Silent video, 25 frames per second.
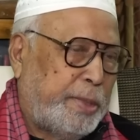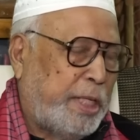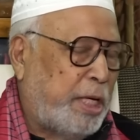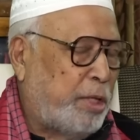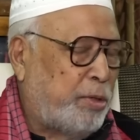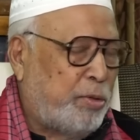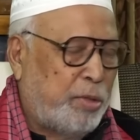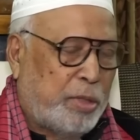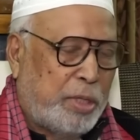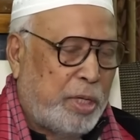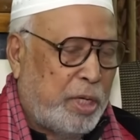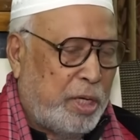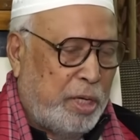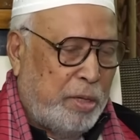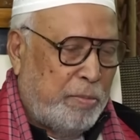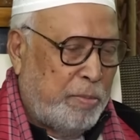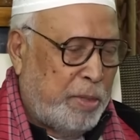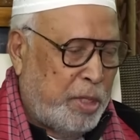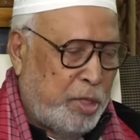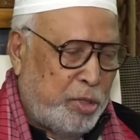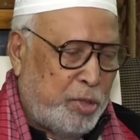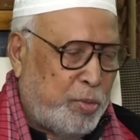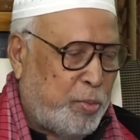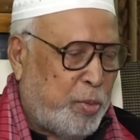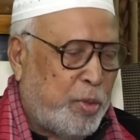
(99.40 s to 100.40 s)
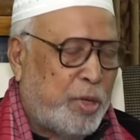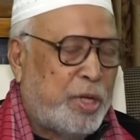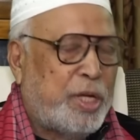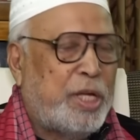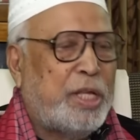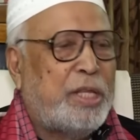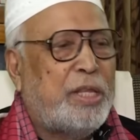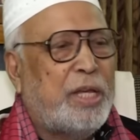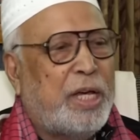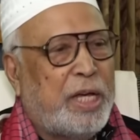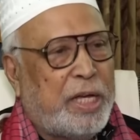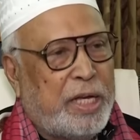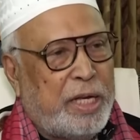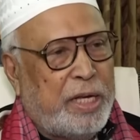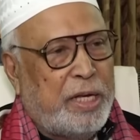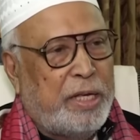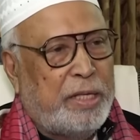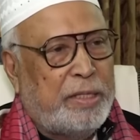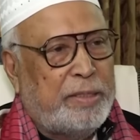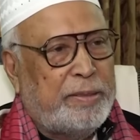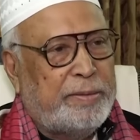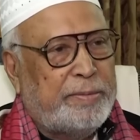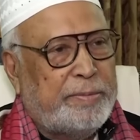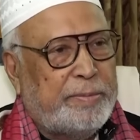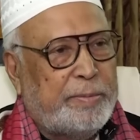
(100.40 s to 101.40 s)
এতটা মানুষ পক্ষে থাকে না
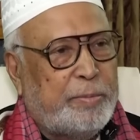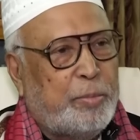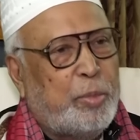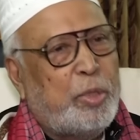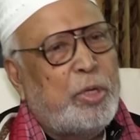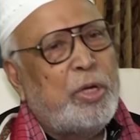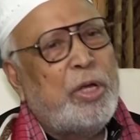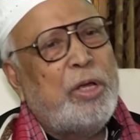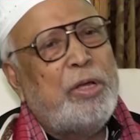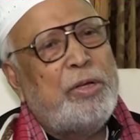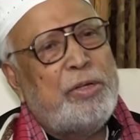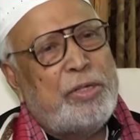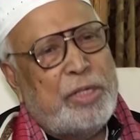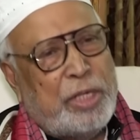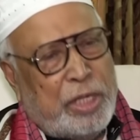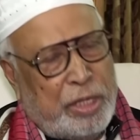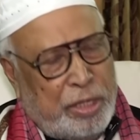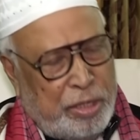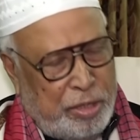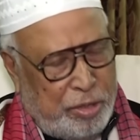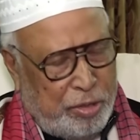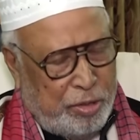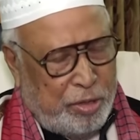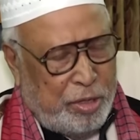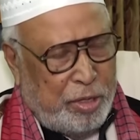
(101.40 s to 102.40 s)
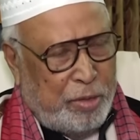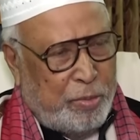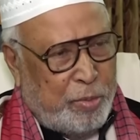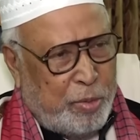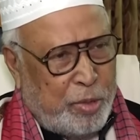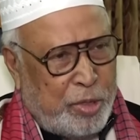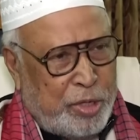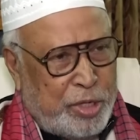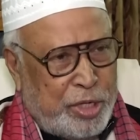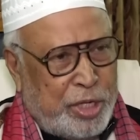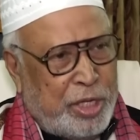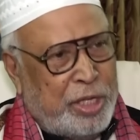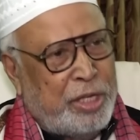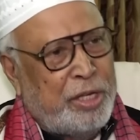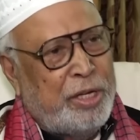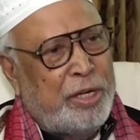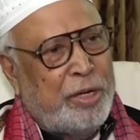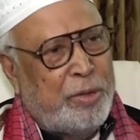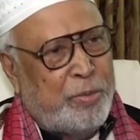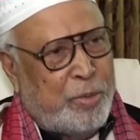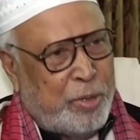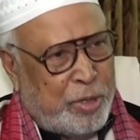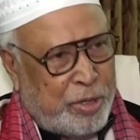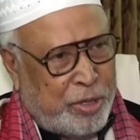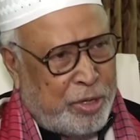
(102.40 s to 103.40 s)
পরে স্বাধীনতার পরে
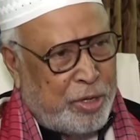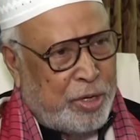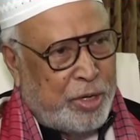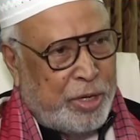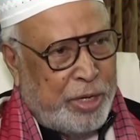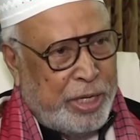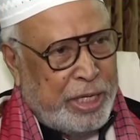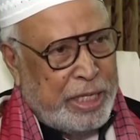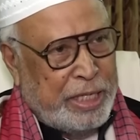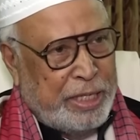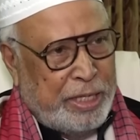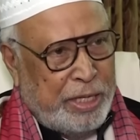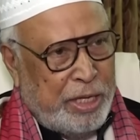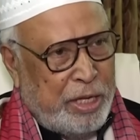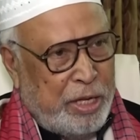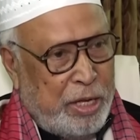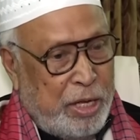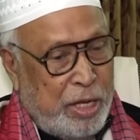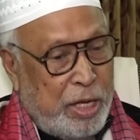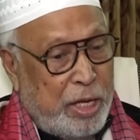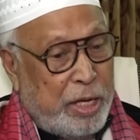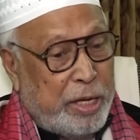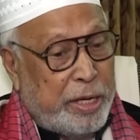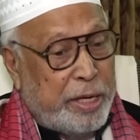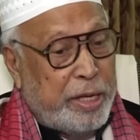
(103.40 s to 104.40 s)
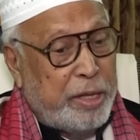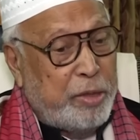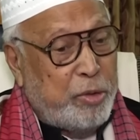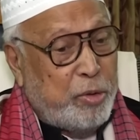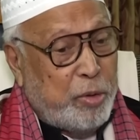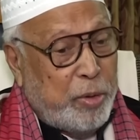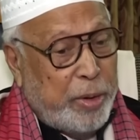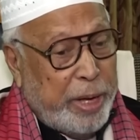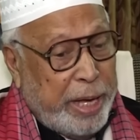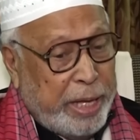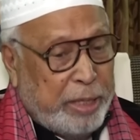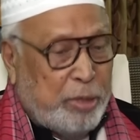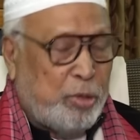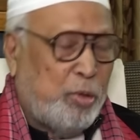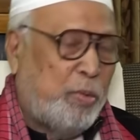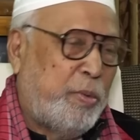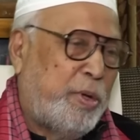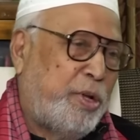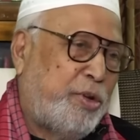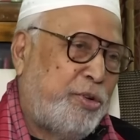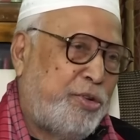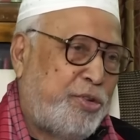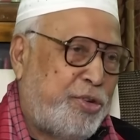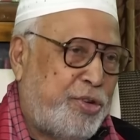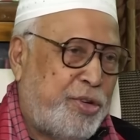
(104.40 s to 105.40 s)
স্বাধীনের পক্ষে হয় কিন্তু এত
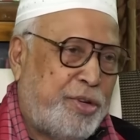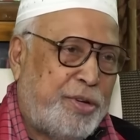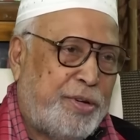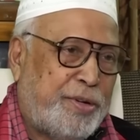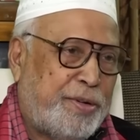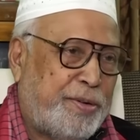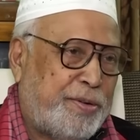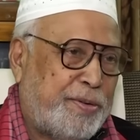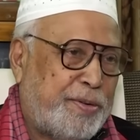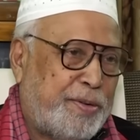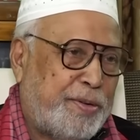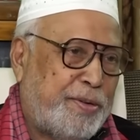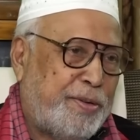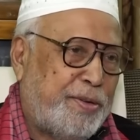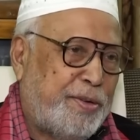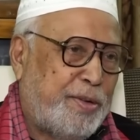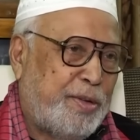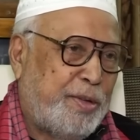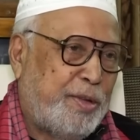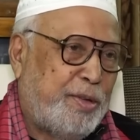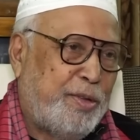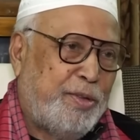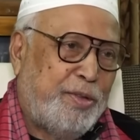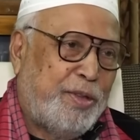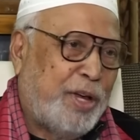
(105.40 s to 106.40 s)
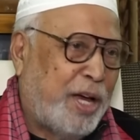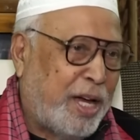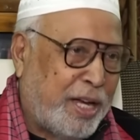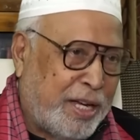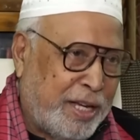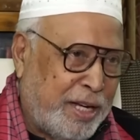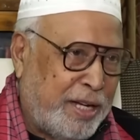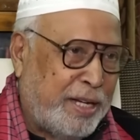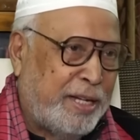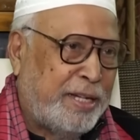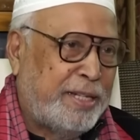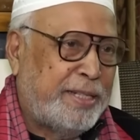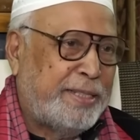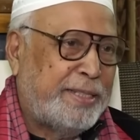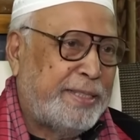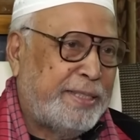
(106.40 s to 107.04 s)
মানুষ থাকে না